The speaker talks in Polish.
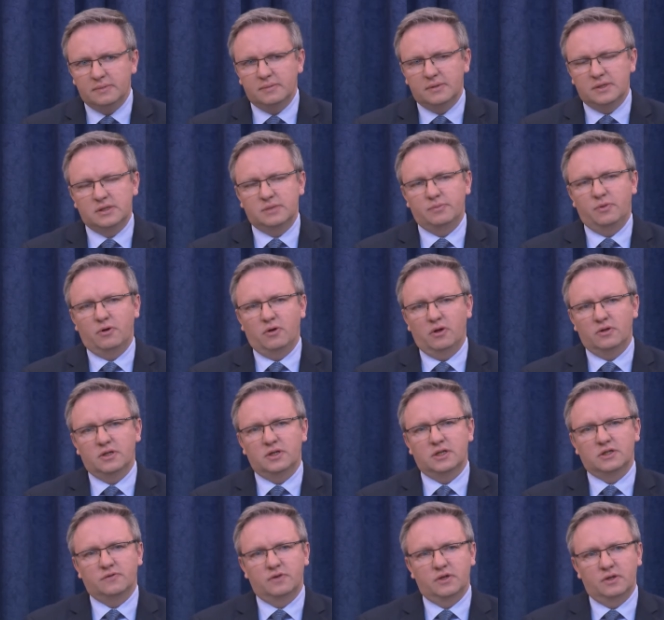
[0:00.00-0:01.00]
spogląda
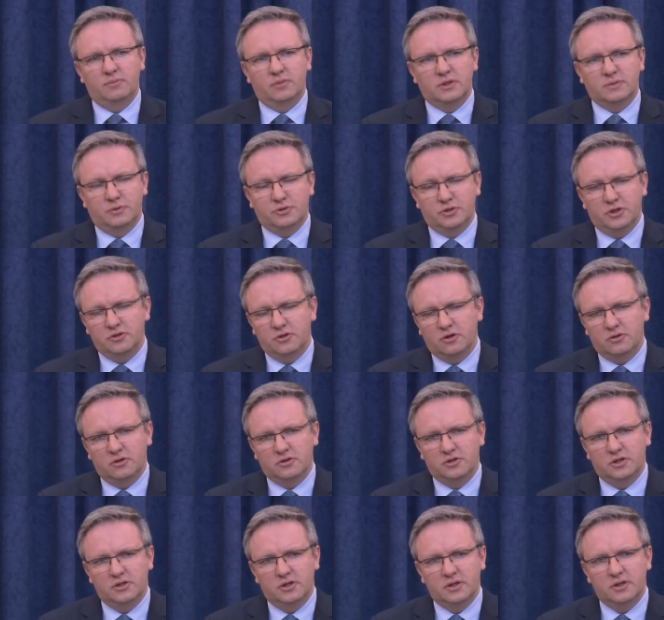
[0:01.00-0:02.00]
na swoje bezpośrednie
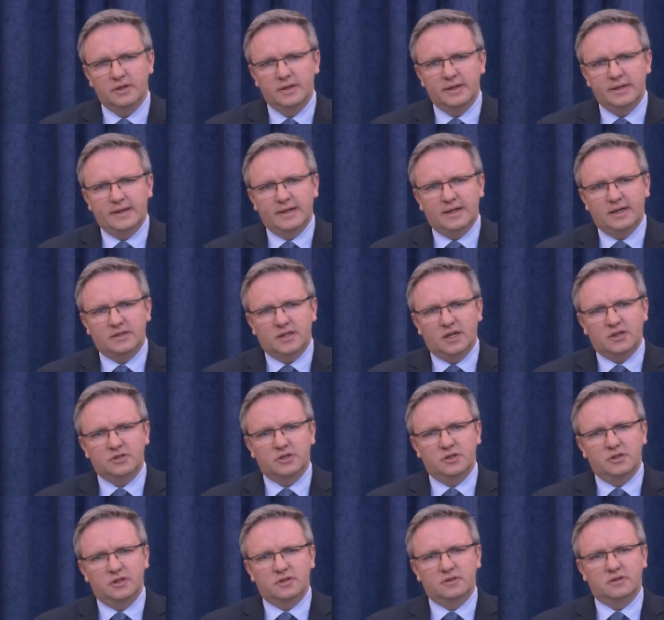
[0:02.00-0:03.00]
otoczenie, ale
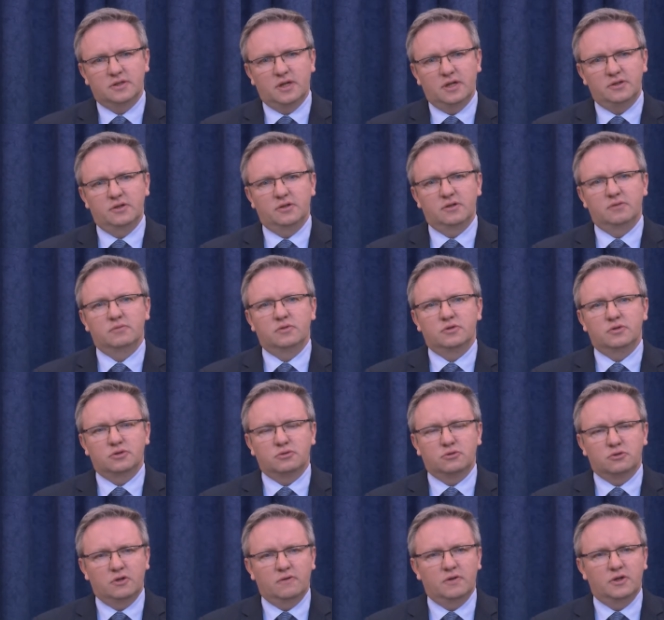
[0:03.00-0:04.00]
także jest w stanie
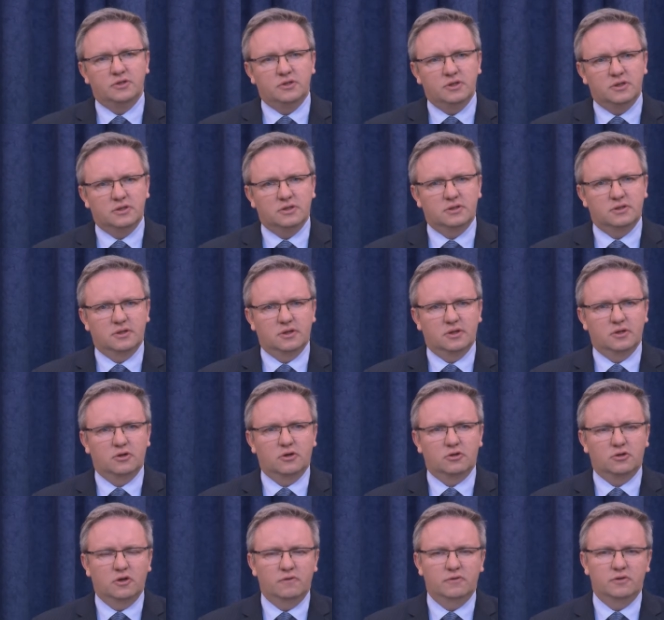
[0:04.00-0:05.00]
dyskutować, i jest
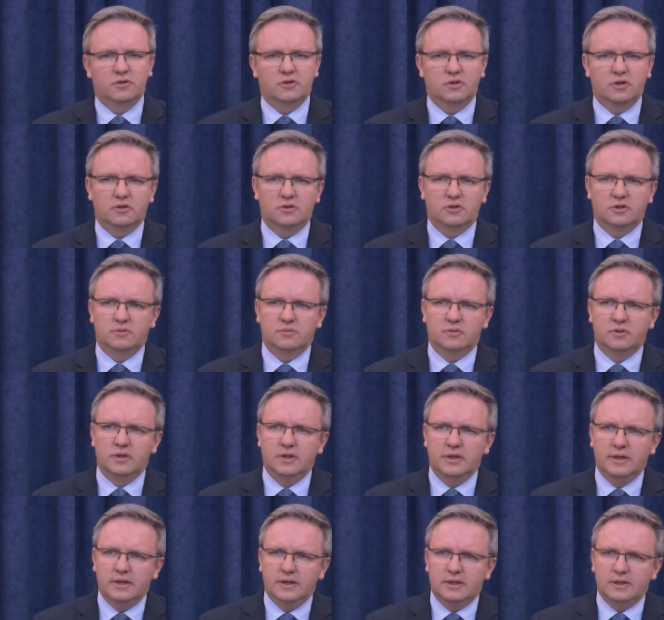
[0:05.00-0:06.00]
gotowy do tego, żeby
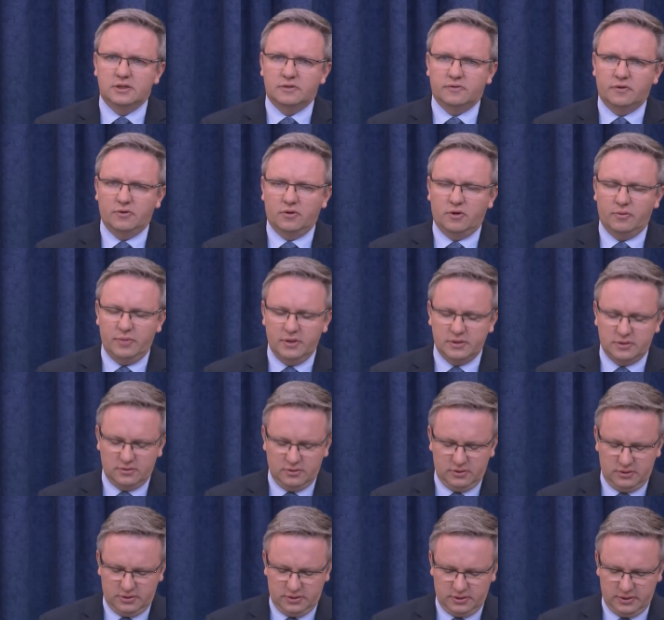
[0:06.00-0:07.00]
swoją
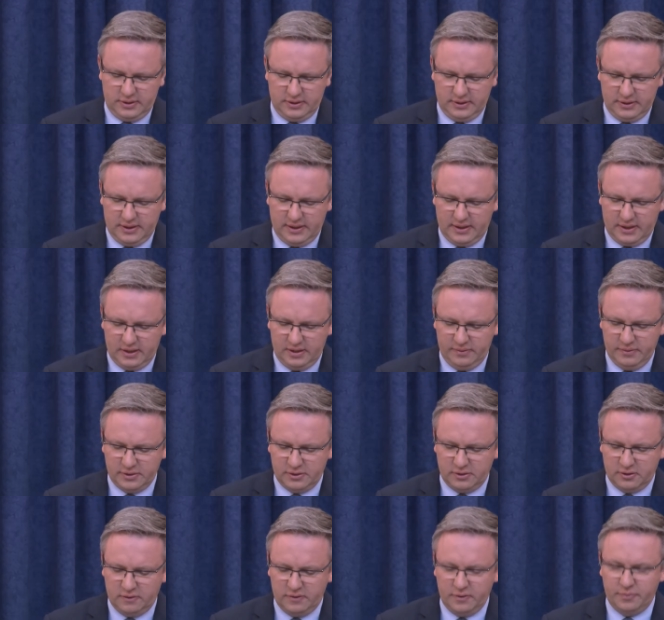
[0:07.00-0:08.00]
obecność e, na arenie
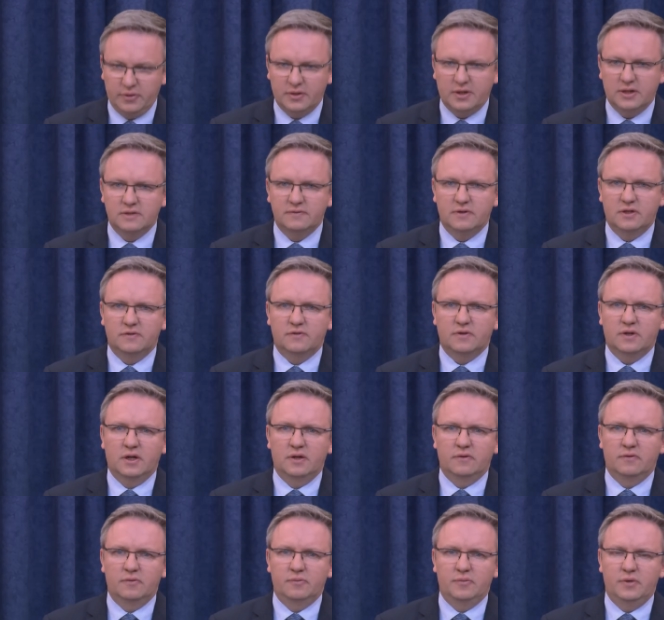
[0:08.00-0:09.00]
międzynarodowej pokazywać w,
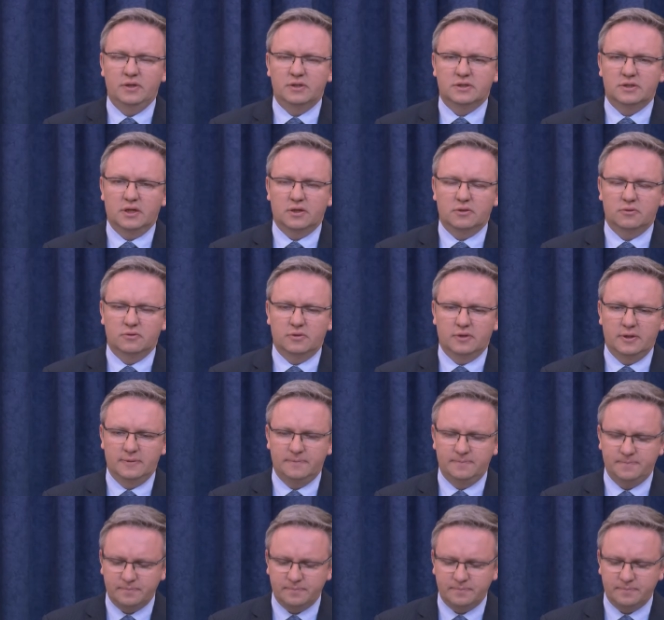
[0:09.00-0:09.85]
w miejscach, które